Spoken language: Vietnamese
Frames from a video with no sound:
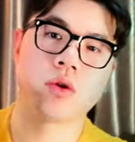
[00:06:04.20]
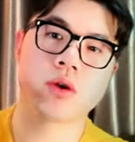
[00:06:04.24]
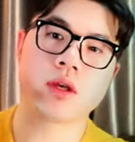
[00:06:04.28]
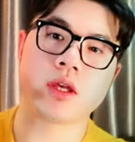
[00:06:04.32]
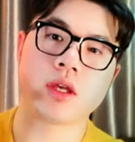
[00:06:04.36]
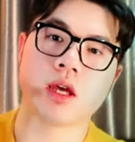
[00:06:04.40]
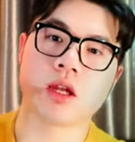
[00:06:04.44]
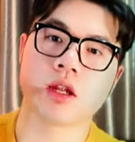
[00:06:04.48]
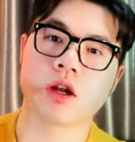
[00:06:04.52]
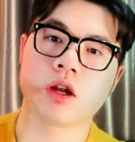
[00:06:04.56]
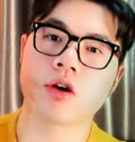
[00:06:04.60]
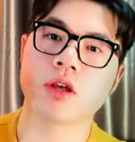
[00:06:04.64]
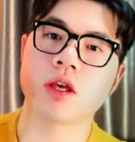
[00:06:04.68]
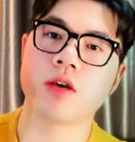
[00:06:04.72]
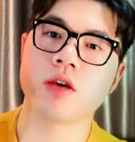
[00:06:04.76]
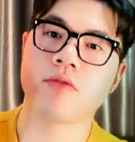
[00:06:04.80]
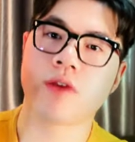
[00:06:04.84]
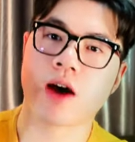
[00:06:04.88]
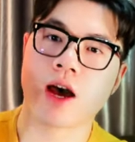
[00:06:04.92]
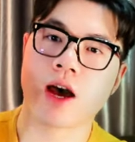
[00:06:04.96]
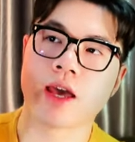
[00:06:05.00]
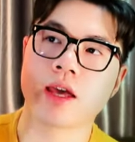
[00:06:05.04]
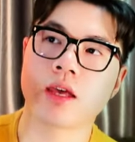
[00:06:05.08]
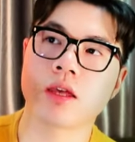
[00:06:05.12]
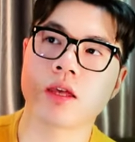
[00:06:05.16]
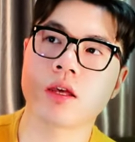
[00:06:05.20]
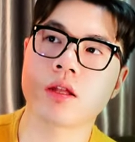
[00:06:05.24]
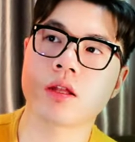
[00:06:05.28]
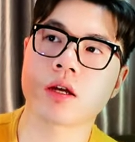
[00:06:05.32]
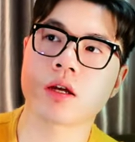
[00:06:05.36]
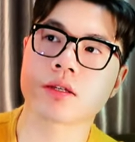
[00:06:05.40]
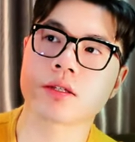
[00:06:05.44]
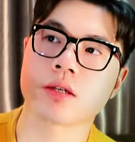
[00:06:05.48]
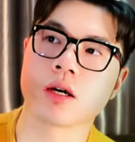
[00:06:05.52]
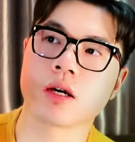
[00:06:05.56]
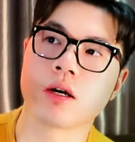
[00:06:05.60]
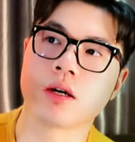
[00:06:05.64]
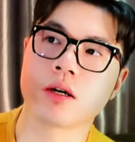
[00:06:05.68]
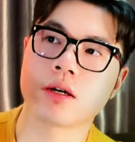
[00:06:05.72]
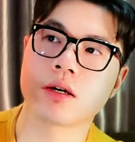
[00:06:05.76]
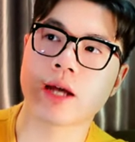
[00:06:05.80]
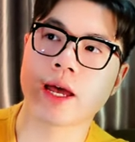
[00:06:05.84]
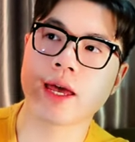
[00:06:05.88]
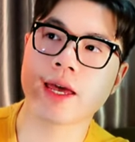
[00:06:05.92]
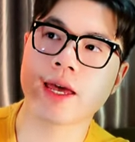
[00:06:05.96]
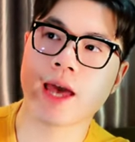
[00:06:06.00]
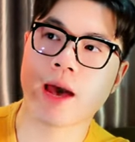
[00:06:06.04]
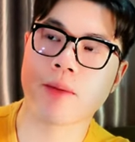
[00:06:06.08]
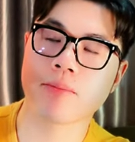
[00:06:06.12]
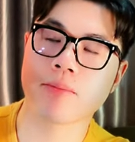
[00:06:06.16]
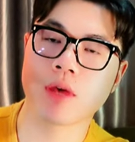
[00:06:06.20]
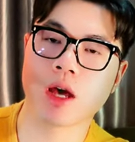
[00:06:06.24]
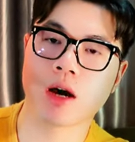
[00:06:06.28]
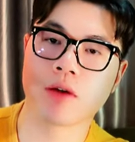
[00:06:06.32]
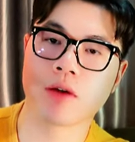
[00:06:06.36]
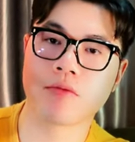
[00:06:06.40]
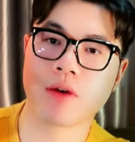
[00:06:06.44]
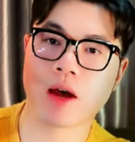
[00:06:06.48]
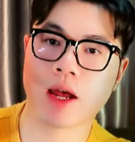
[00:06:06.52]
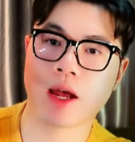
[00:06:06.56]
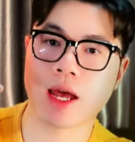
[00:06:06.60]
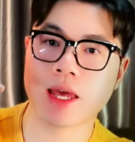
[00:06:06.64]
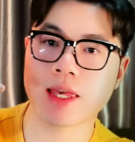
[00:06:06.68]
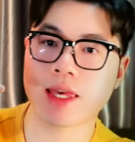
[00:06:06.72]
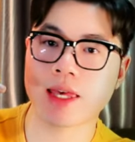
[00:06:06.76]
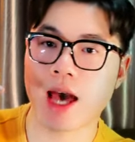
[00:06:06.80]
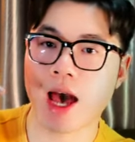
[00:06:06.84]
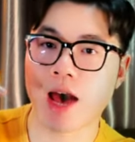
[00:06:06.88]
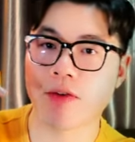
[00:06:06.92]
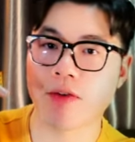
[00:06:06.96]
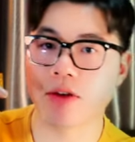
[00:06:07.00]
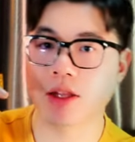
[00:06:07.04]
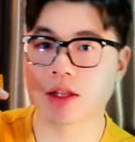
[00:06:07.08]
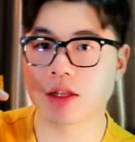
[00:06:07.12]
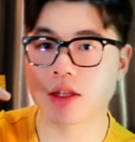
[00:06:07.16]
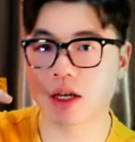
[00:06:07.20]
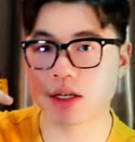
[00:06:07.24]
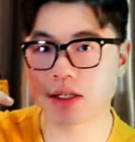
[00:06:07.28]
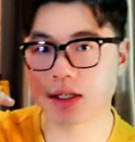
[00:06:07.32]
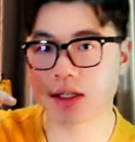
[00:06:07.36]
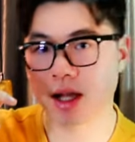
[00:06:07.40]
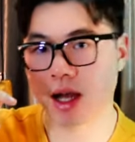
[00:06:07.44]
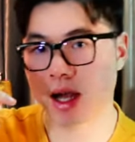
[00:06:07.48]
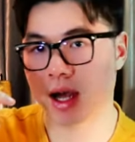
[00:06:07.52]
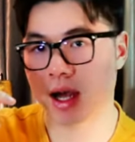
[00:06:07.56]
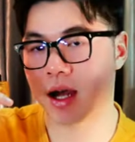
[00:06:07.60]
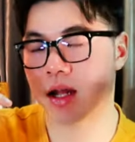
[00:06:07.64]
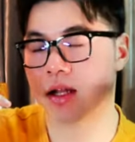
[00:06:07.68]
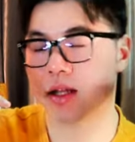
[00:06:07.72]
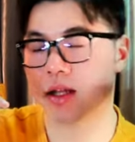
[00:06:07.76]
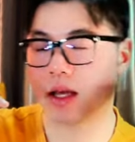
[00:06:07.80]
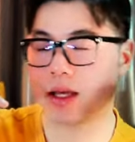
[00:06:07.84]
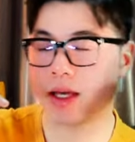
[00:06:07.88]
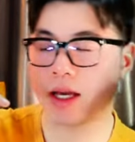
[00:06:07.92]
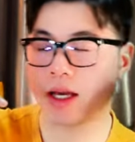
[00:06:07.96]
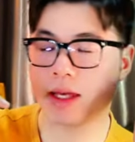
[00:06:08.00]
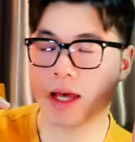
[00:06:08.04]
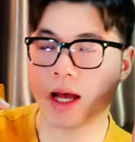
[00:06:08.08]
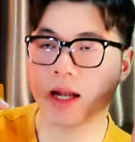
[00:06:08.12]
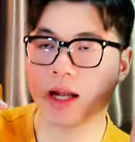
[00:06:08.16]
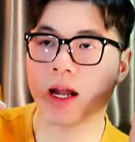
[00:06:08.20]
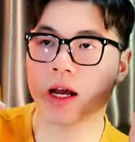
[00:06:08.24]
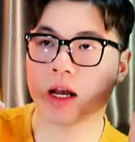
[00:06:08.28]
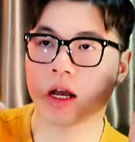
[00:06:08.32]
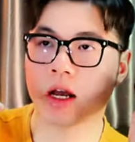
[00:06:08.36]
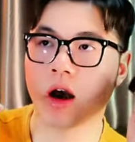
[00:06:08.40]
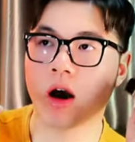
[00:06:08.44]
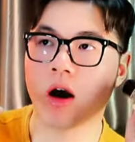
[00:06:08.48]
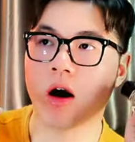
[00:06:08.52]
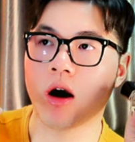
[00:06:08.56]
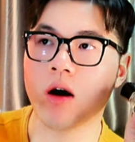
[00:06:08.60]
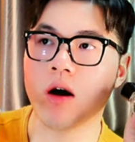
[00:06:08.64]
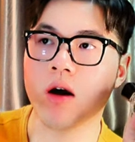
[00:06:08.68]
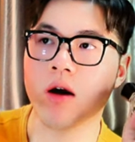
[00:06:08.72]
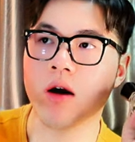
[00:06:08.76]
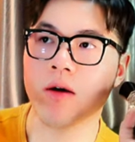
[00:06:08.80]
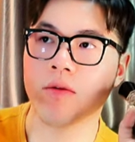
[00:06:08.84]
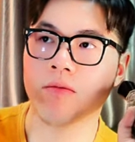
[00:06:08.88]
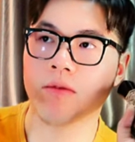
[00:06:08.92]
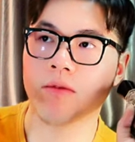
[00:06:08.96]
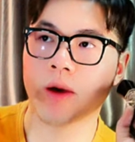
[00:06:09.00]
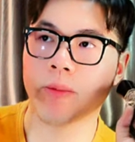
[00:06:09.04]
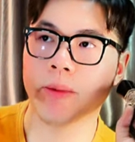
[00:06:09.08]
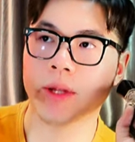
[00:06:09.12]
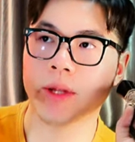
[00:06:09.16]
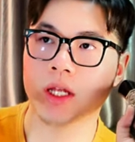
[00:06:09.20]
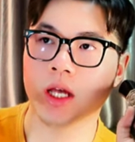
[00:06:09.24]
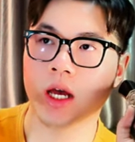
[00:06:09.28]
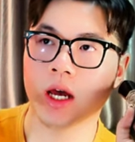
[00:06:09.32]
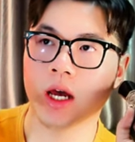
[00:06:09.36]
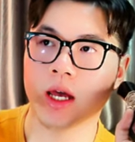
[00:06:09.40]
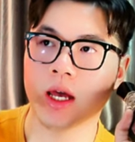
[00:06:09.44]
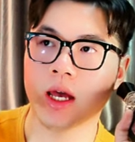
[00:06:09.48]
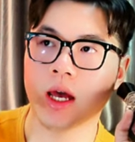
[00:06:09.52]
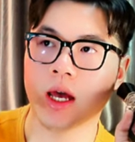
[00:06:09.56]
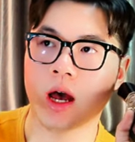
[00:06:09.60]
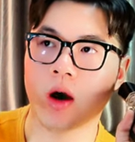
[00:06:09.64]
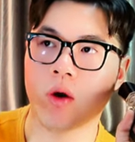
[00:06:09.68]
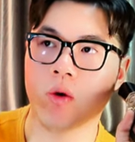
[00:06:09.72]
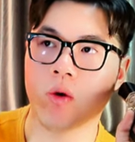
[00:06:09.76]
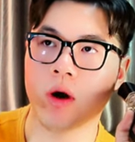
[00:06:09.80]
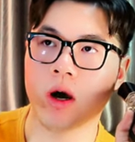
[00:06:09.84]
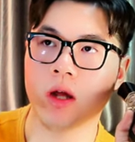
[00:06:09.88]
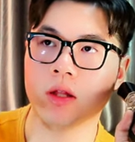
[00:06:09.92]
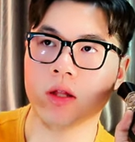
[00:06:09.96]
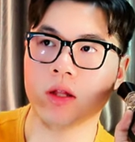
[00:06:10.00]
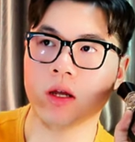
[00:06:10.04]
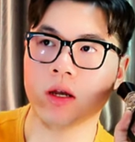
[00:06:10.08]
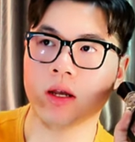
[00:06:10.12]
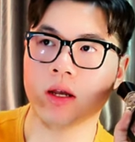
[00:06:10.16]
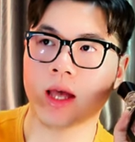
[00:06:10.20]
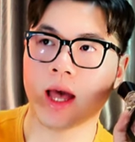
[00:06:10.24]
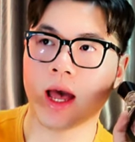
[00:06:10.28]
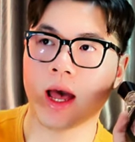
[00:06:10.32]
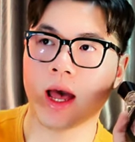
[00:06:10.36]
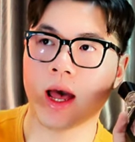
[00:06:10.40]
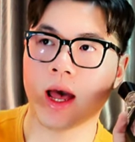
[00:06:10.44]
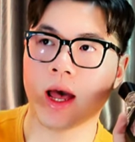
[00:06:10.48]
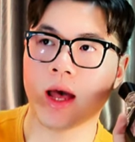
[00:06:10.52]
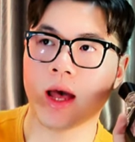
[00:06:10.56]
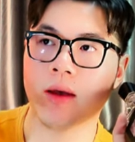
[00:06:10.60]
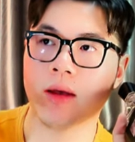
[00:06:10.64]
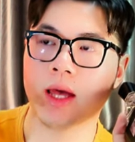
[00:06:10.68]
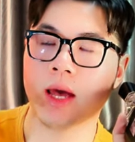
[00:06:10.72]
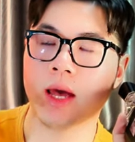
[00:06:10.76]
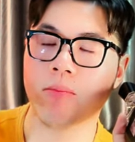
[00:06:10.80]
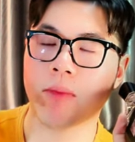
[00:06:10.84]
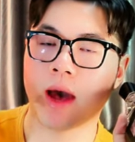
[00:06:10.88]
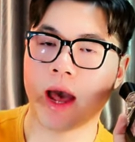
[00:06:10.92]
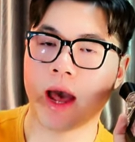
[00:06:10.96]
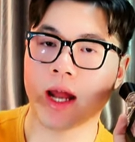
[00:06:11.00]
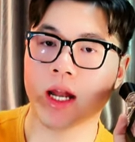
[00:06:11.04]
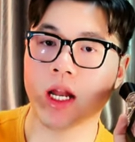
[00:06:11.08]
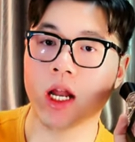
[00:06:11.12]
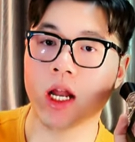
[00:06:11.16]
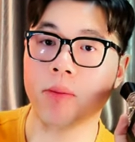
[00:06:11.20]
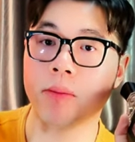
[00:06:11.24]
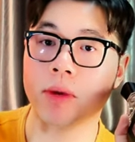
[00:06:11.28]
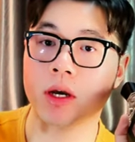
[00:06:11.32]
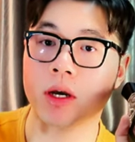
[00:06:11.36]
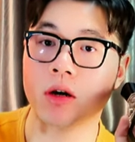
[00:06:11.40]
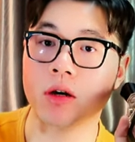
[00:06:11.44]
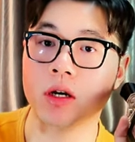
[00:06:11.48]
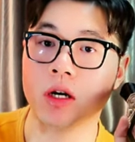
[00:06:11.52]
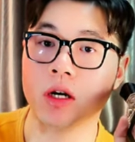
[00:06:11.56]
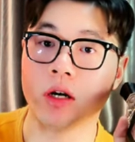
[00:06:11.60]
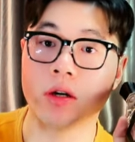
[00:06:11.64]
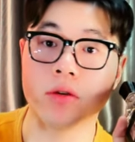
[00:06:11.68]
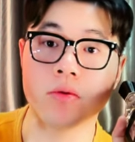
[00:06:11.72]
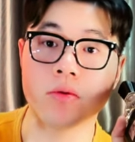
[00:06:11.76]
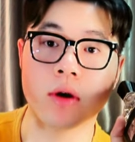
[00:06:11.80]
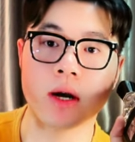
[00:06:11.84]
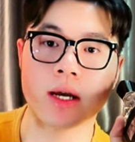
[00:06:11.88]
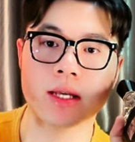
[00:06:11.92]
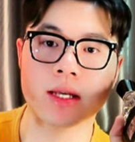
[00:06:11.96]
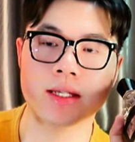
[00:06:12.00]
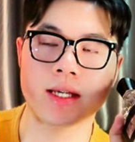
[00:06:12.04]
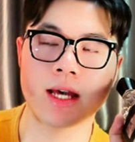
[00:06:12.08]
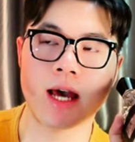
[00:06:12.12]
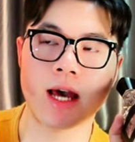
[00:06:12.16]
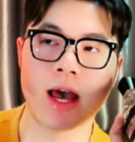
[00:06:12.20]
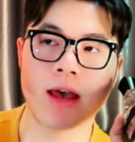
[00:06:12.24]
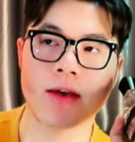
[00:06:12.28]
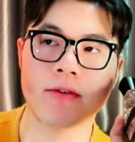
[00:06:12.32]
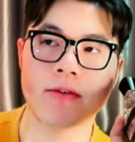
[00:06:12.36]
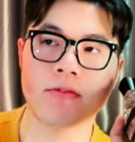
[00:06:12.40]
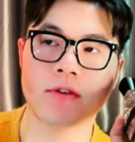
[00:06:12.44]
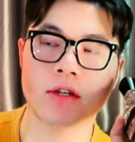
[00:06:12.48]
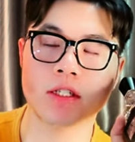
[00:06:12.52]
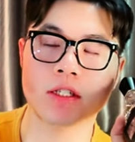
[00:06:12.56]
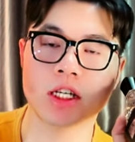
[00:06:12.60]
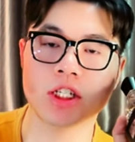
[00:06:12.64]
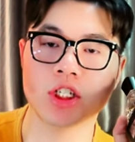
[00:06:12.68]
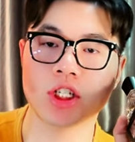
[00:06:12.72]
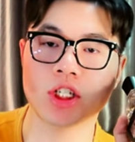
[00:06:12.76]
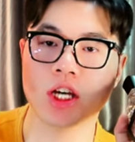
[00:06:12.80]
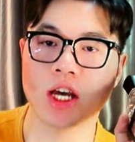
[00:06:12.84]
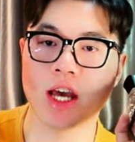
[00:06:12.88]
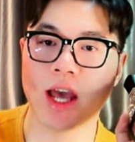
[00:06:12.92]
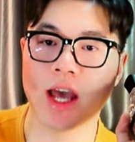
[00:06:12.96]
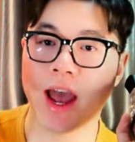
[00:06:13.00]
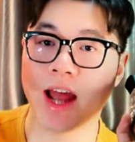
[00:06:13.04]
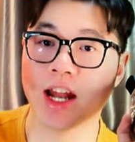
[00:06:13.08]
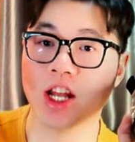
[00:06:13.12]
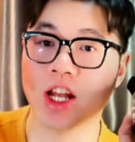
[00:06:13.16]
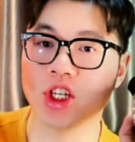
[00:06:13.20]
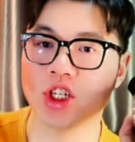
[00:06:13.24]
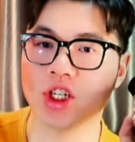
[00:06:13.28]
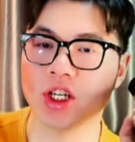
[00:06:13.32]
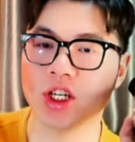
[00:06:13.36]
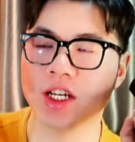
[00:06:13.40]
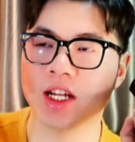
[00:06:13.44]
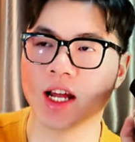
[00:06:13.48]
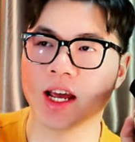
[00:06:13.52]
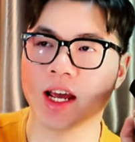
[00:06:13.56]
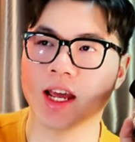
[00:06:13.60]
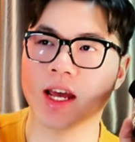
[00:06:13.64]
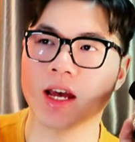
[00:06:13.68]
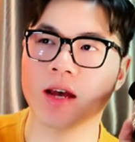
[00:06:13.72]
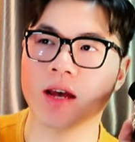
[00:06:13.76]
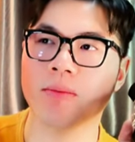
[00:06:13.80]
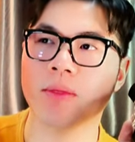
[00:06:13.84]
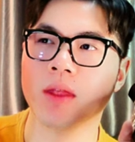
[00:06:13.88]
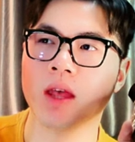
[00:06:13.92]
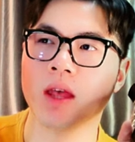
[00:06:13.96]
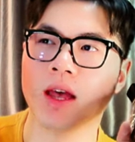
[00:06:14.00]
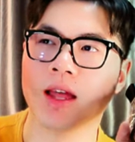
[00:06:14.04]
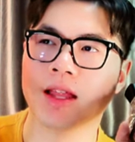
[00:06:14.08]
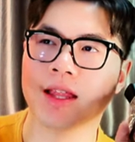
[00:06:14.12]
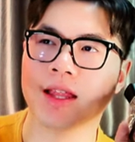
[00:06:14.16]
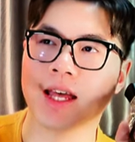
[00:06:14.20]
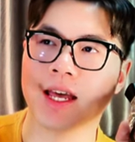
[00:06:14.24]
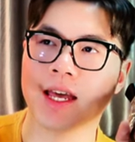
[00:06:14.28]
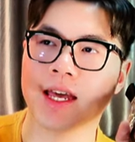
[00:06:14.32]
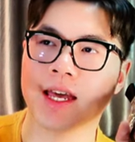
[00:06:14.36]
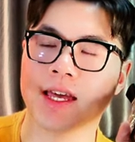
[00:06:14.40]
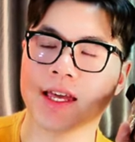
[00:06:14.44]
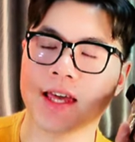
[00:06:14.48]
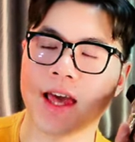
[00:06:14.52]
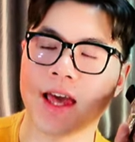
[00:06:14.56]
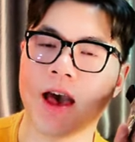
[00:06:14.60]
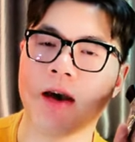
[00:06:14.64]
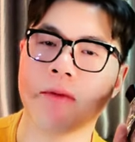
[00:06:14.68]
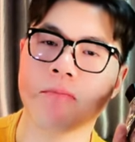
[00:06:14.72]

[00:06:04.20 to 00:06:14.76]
Tuy nhiên nói như vậy, chứ thật sự cái cảm nhận về cái chai Aventus này á, thì chắc chắn là có. Và mình nghĩ hầu hết tất cả các bạn nếu mà có ngửi qua cái chai Versace Energy này á, thì